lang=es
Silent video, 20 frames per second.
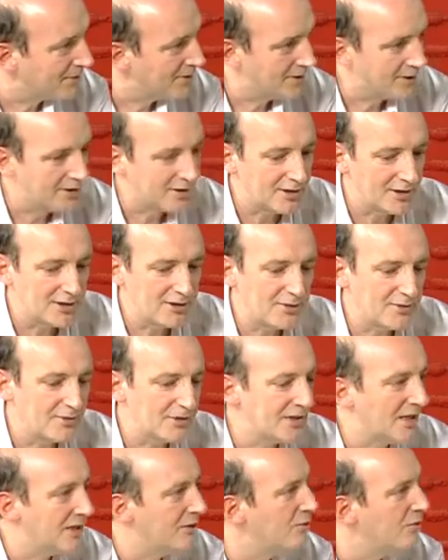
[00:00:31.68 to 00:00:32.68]
desde el
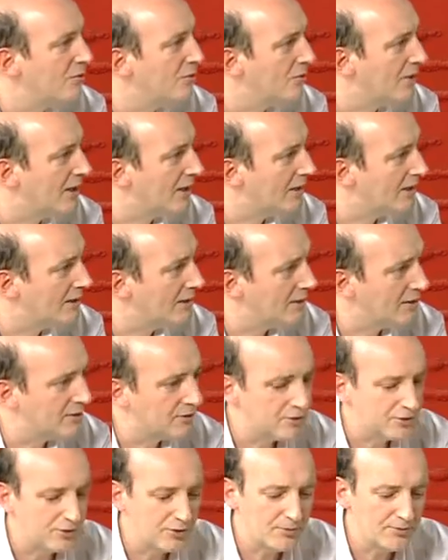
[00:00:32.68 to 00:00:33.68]
91 al
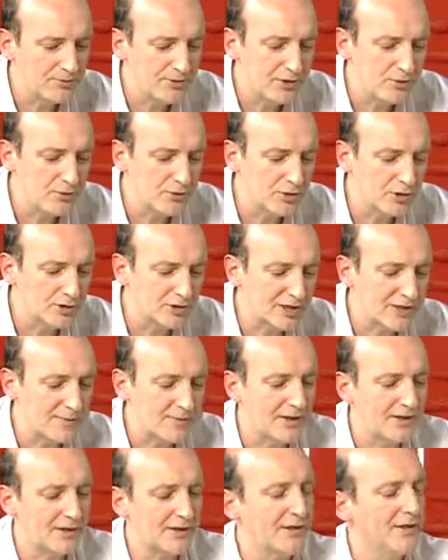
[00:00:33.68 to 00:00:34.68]
2001
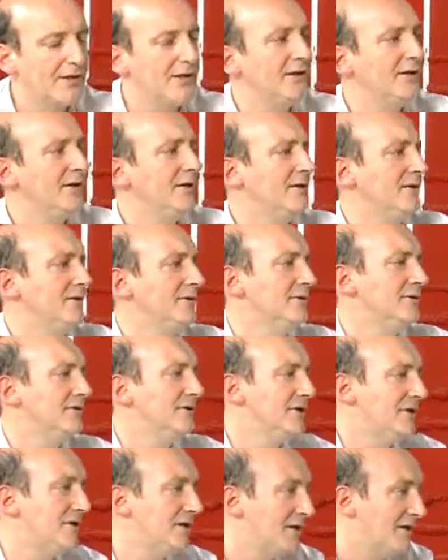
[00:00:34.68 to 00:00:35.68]
trabajé en
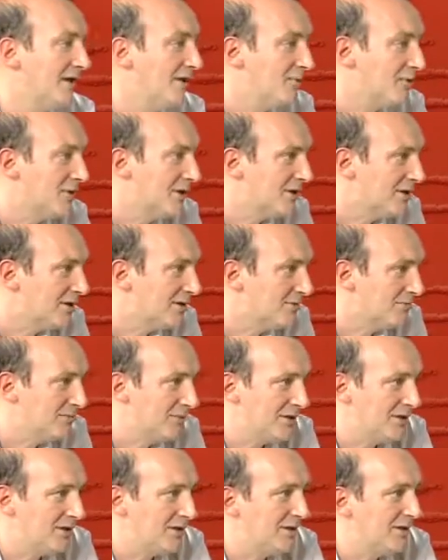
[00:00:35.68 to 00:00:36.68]
Trenquelauquen, que es
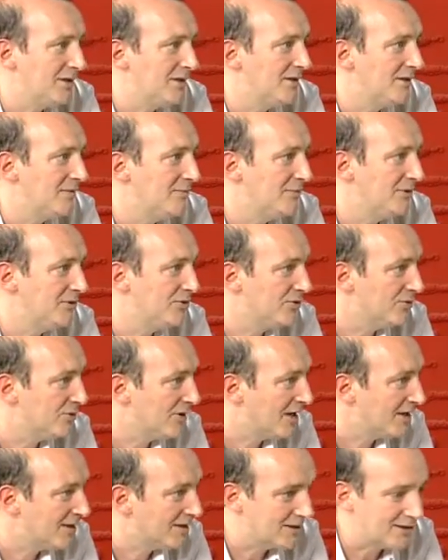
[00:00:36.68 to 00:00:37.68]
mi,
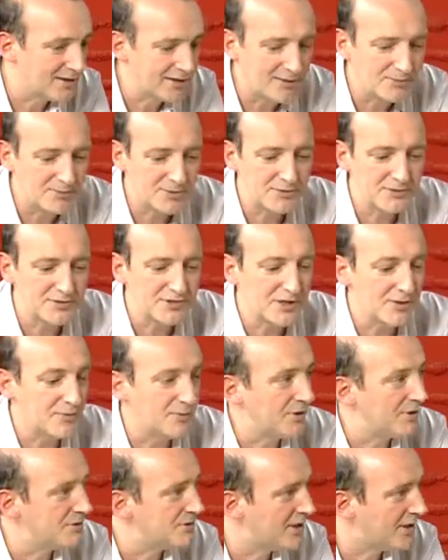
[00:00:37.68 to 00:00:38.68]
ciudad, de la provincia de
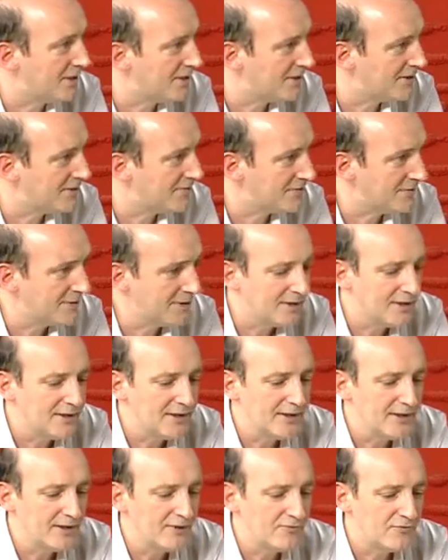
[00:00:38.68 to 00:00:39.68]
Buenos Aires,
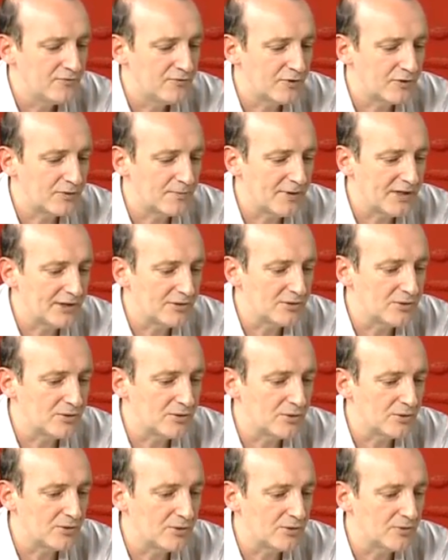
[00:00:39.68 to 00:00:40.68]

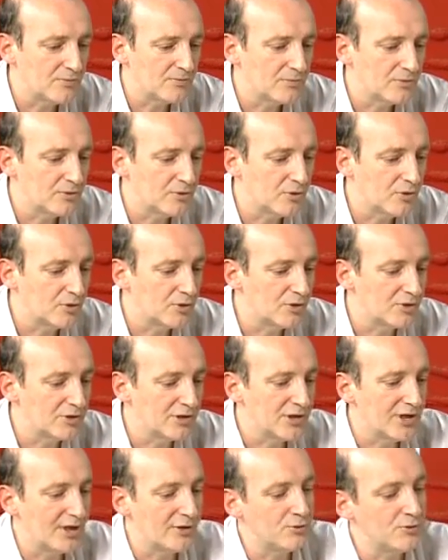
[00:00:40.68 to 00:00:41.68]
formando coros
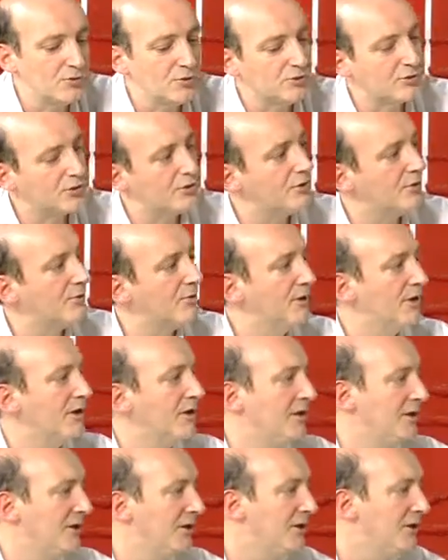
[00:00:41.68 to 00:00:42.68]
de adultos,
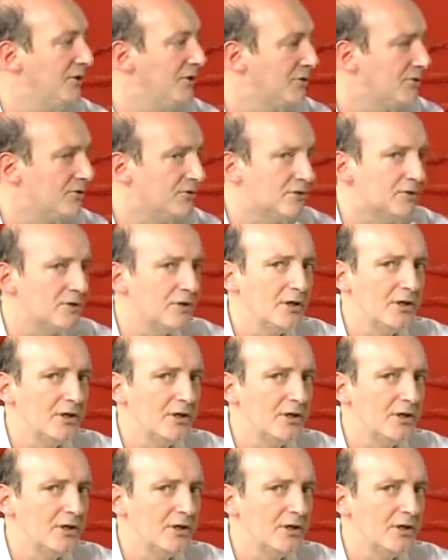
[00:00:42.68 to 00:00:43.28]
jóvenes y niños.